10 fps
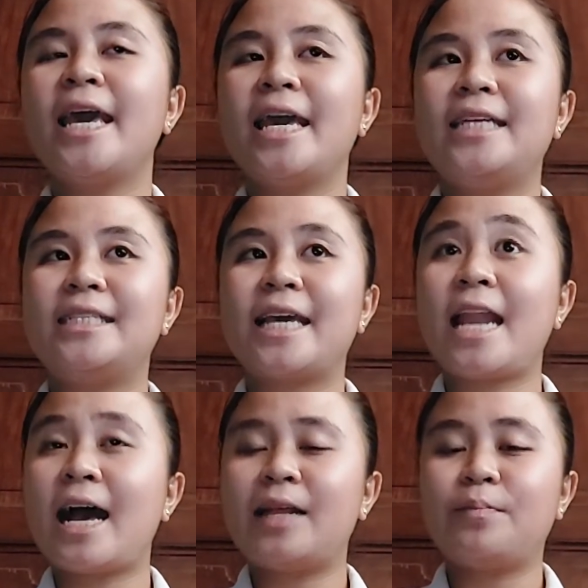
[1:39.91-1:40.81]
is
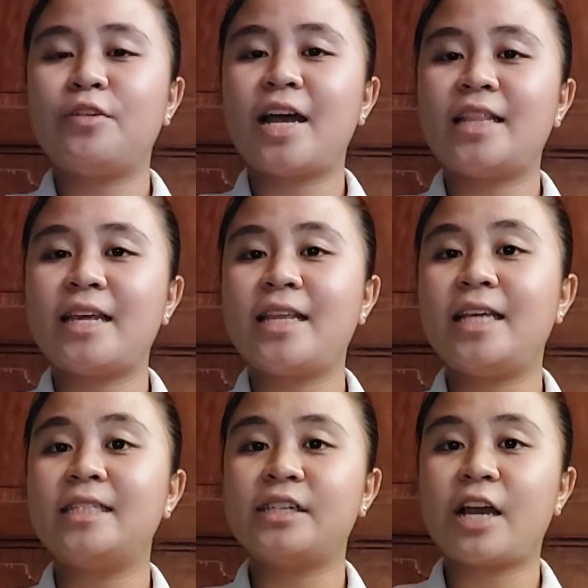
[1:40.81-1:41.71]
kailangan po natin
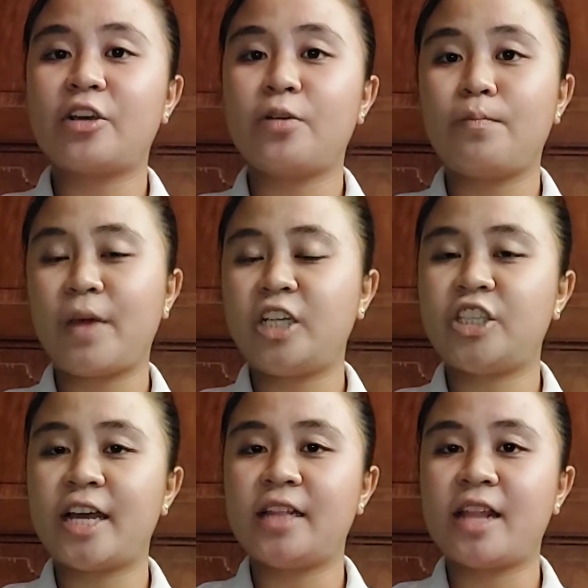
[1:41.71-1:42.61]
i-instruct yung
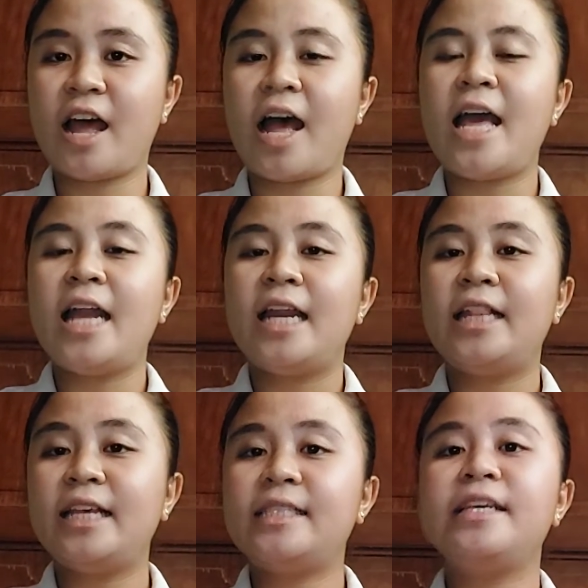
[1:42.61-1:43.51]
patient na
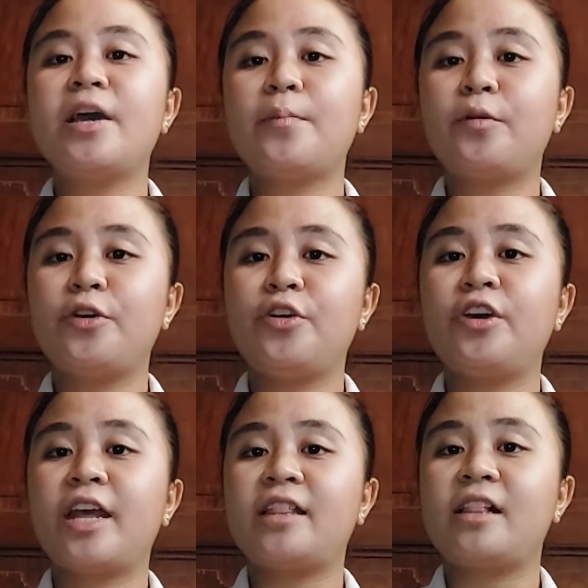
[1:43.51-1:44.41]
linisin niya po yung
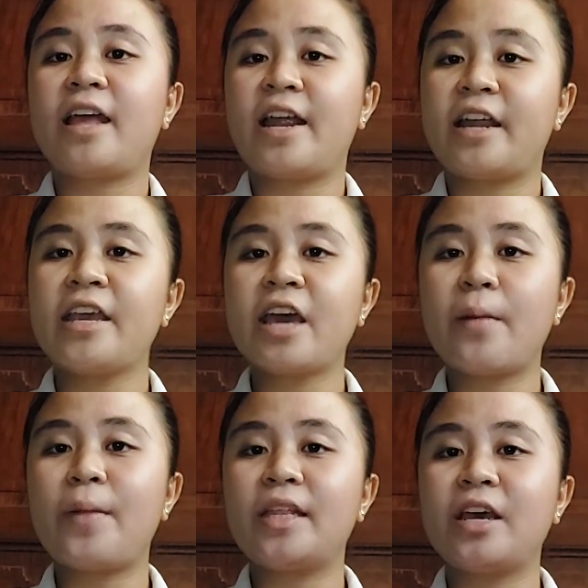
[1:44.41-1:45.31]
urethral area
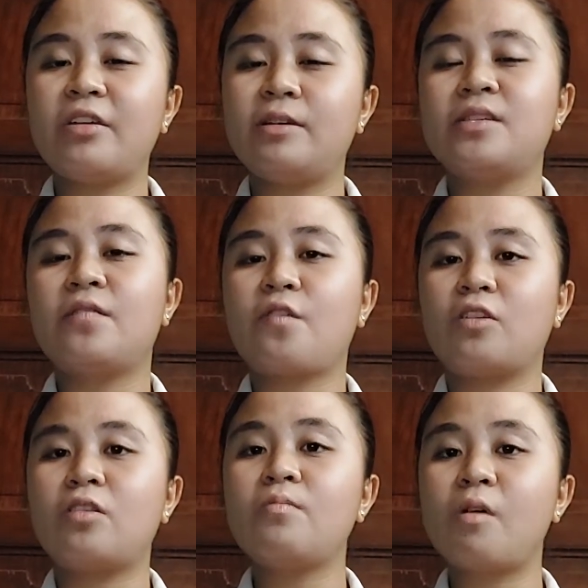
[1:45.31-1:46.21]
niya by the use of
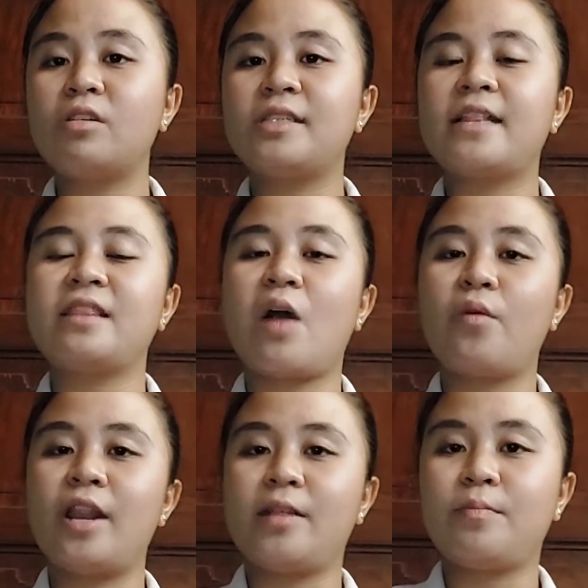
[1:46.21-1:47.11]
cotton balls and
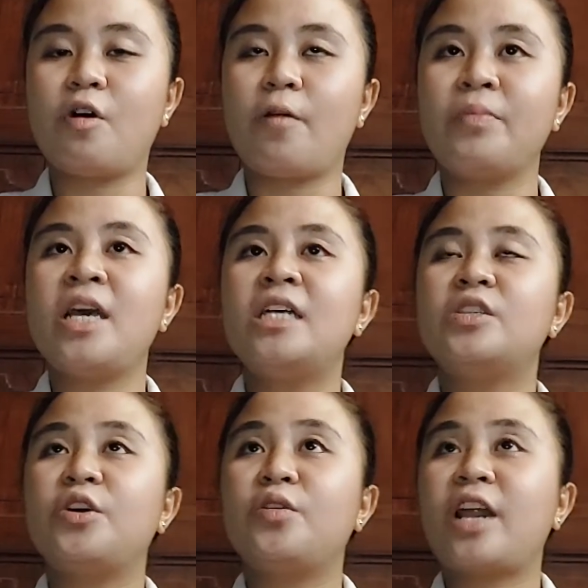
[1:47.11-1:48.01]
towelette po.
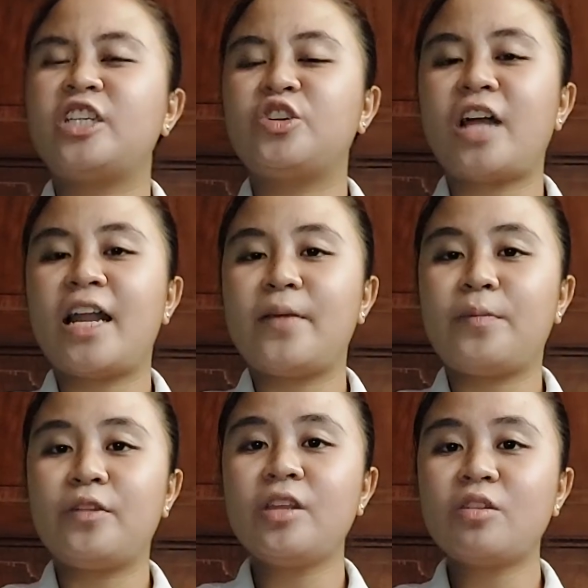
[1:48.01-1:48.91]
So yung rationale
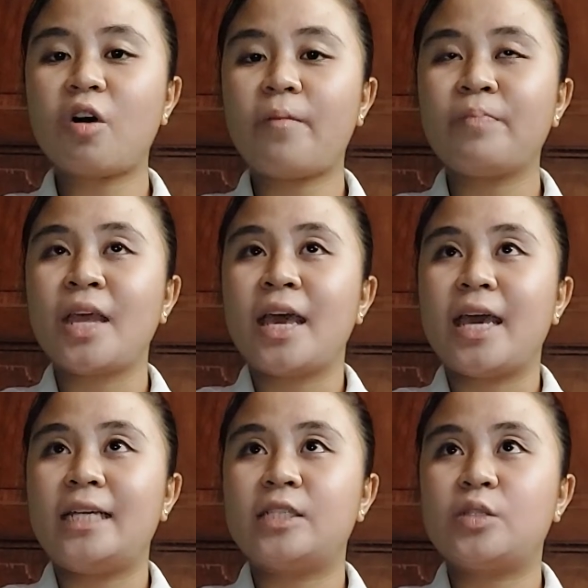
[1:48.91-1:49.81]
po nito
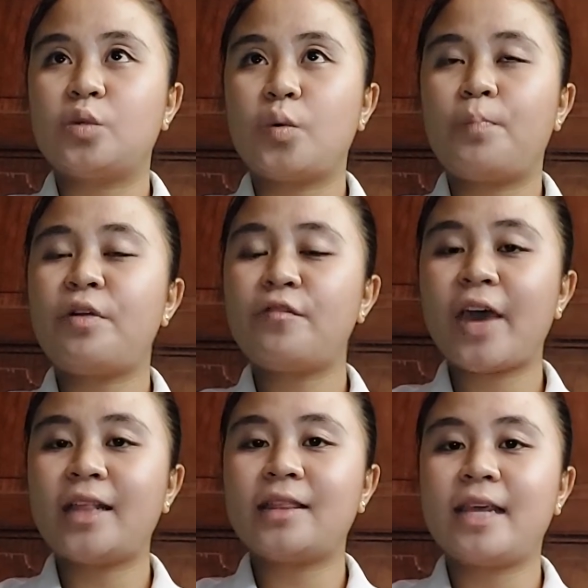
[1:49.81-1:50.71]
is to
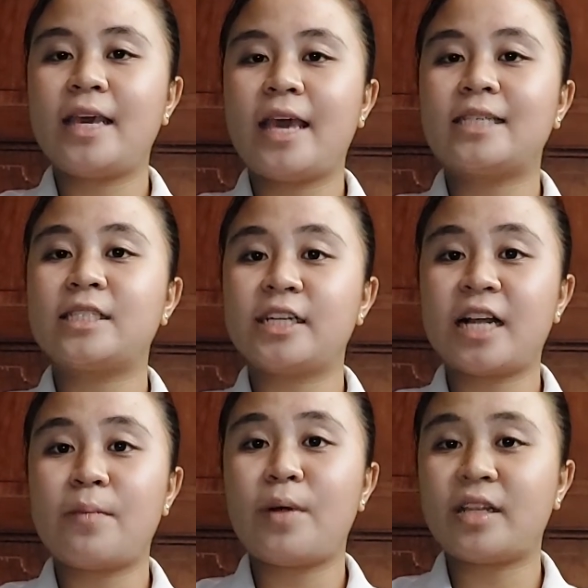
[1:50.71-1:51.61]
prevent the
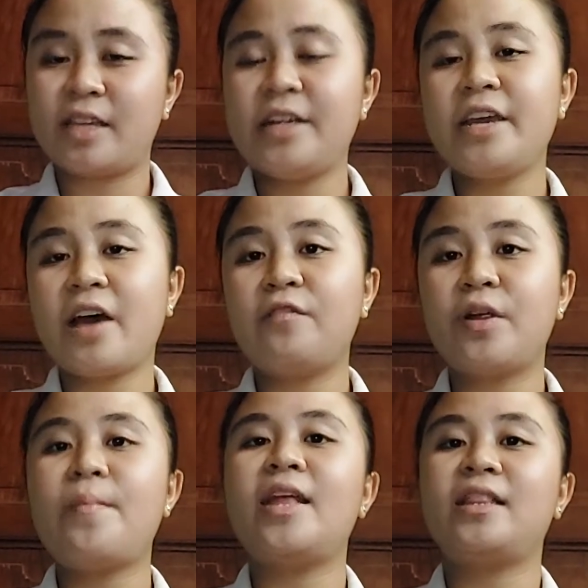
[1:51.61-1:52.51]
external bacteria
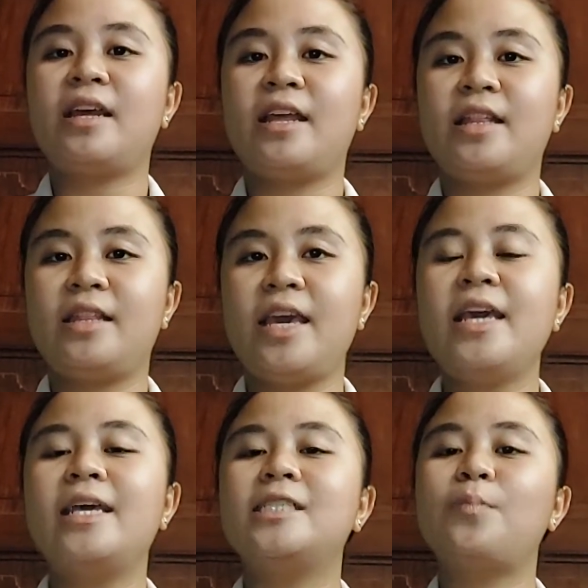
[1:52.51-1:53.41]
from entering the
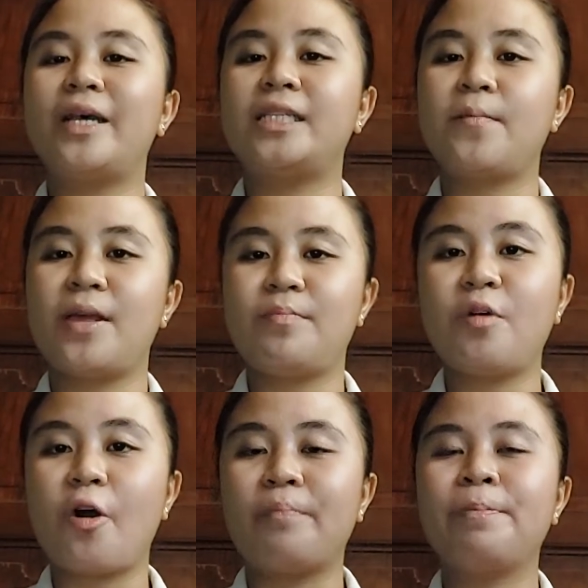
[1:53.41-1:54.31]
specimen
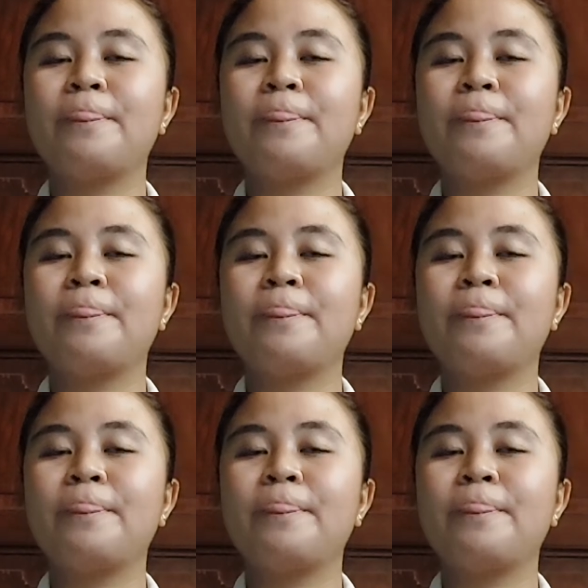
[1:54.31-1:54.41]
po.